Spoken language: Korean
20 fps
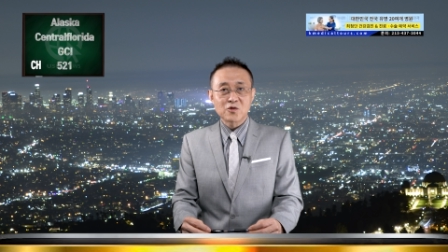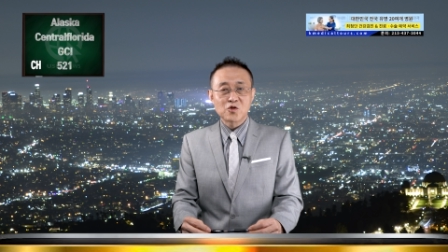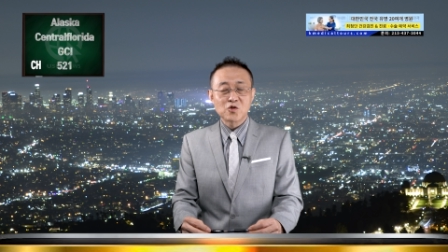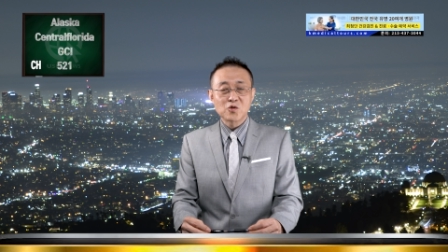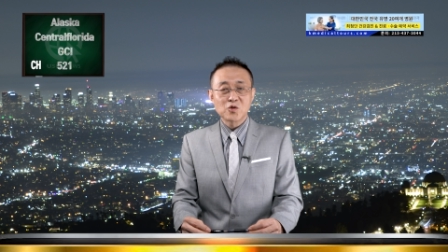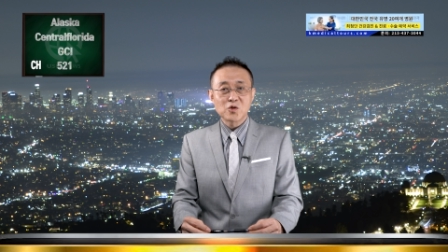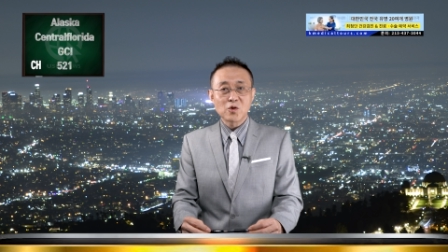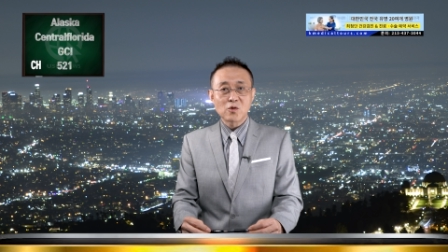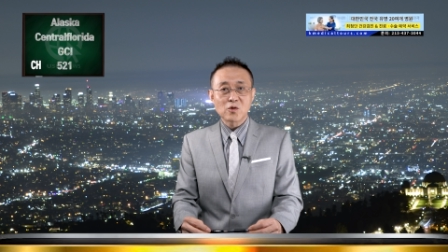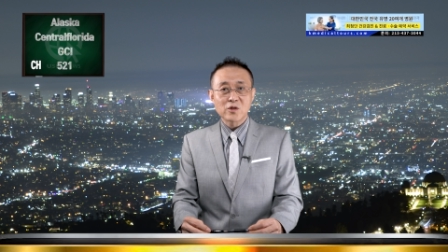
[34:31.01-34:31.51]

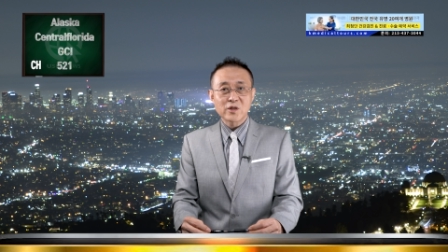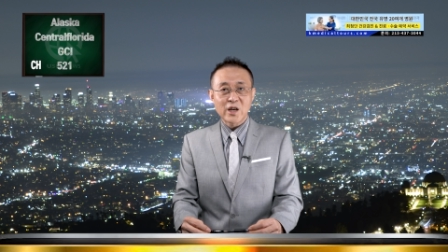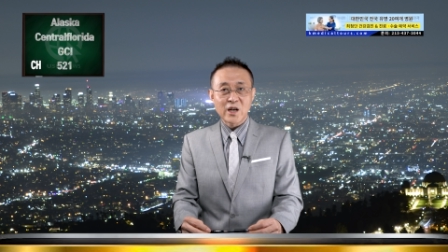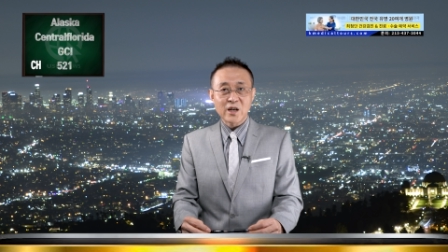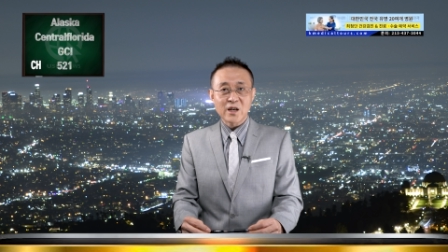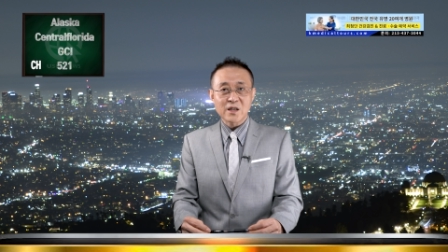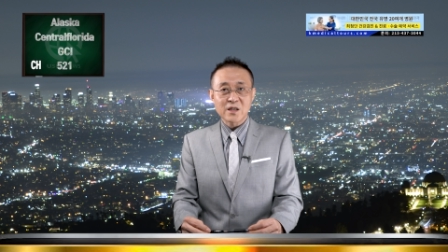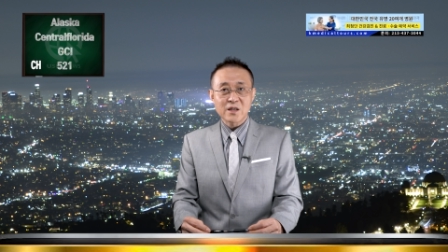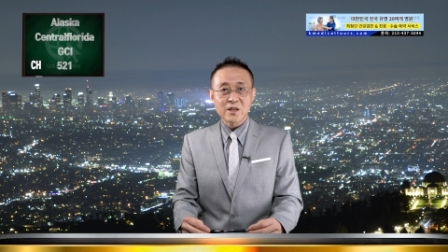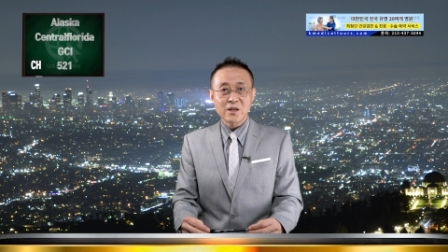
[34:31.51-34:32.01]
중동으로
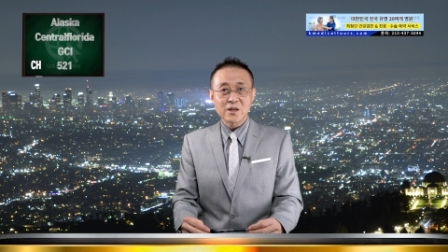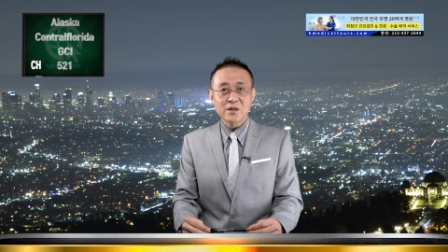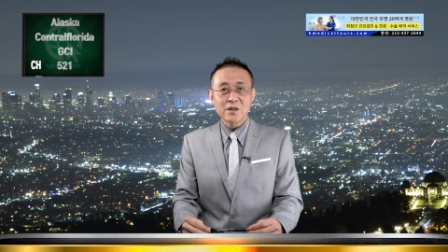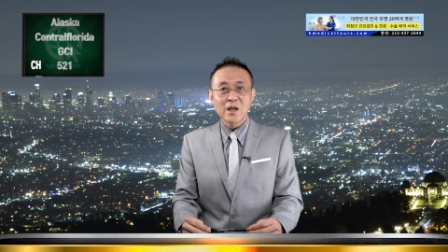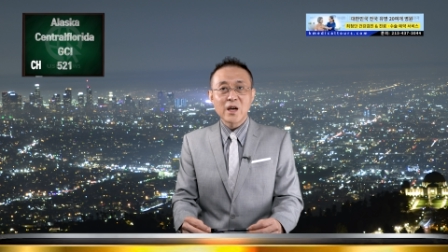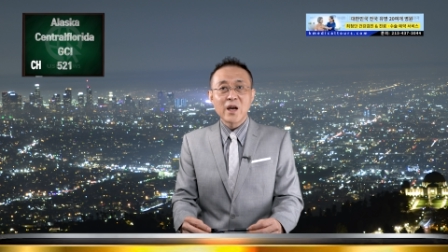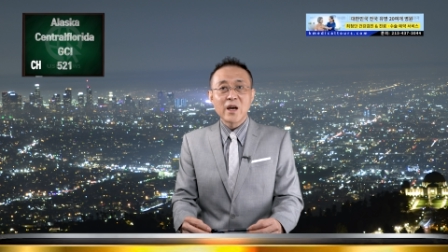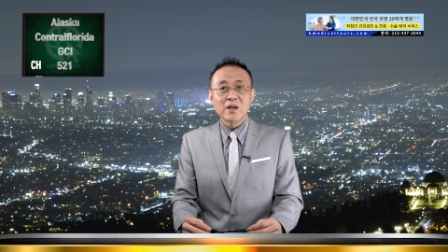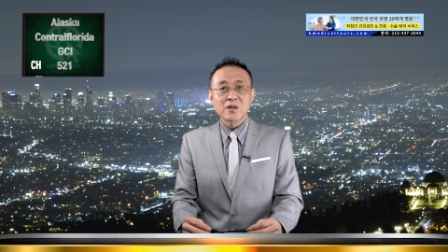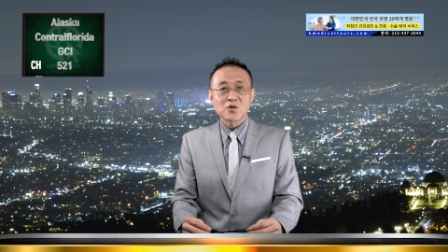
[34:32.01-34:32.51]
날아갔던
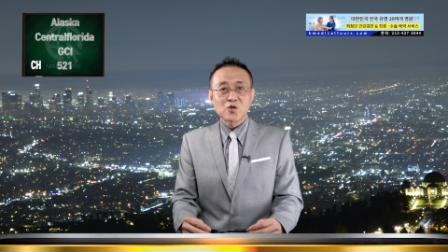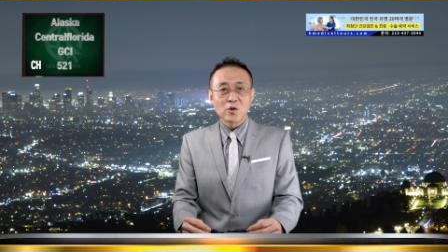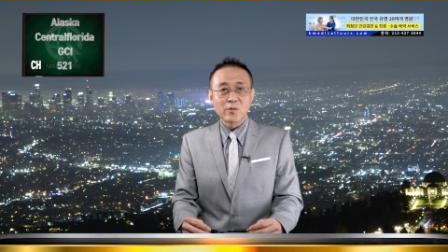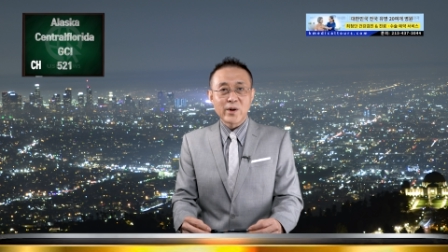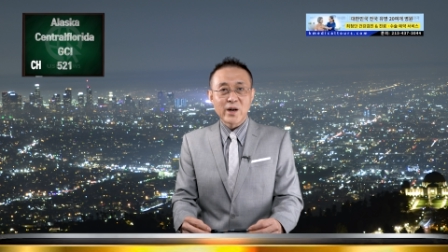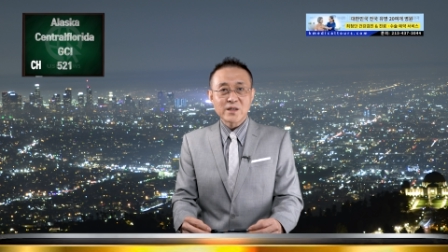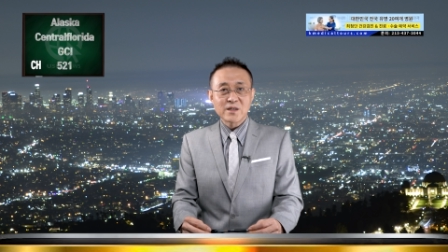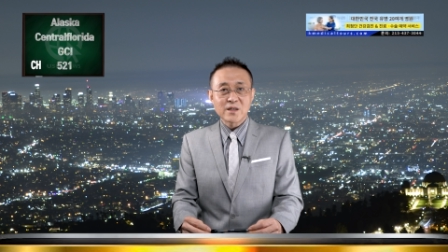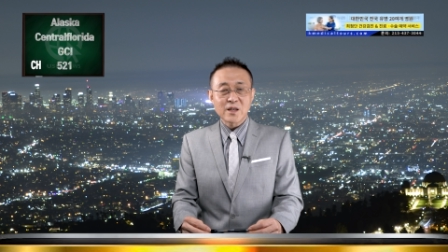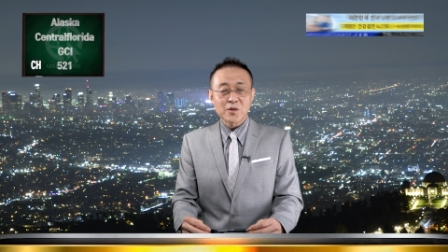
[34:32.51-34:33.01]
조
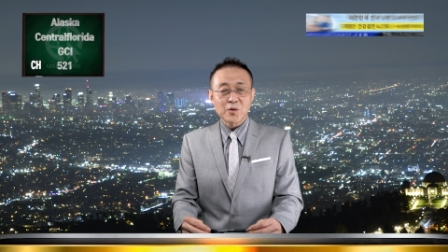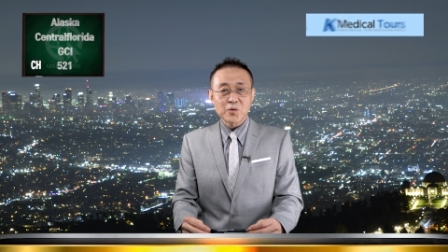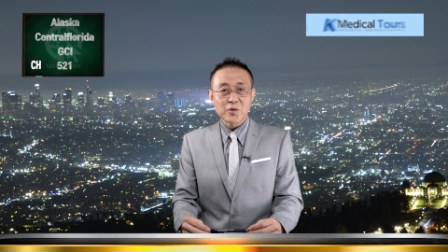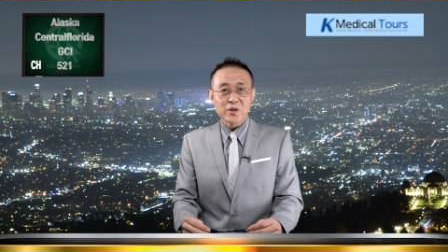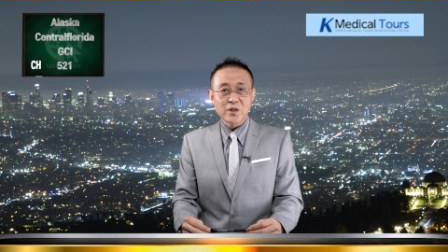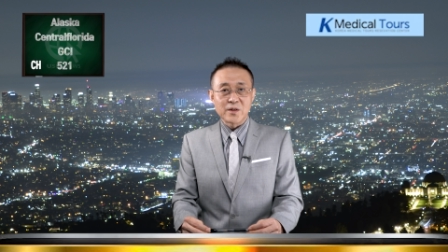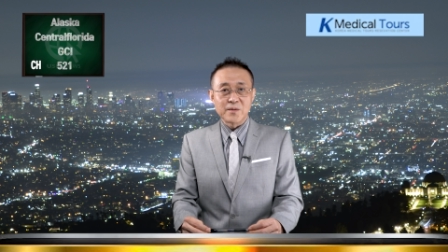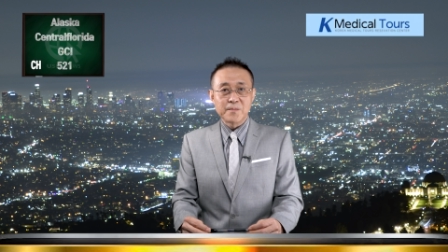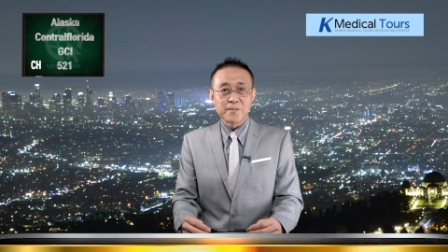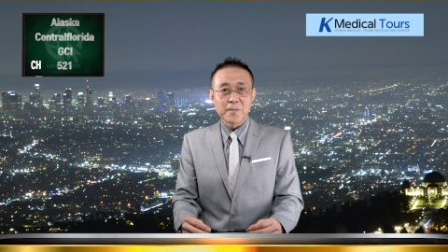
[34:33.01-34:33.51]
바이든
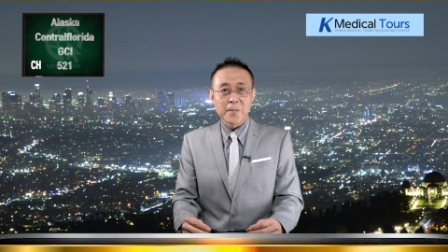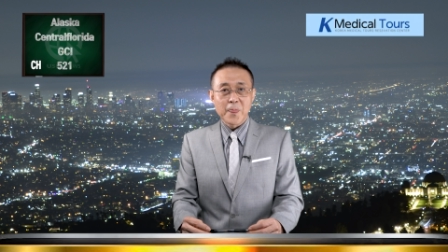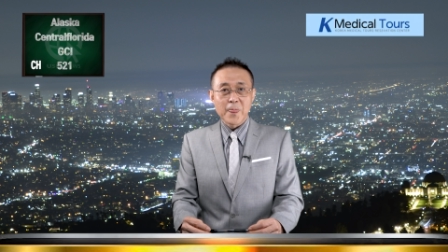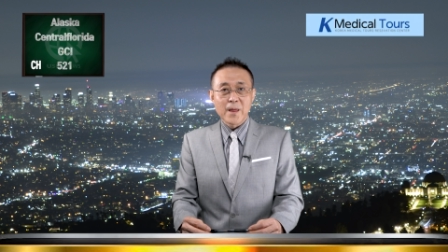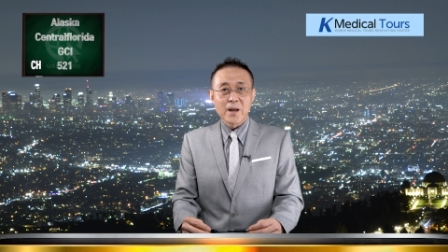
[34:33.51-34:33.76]
대통령은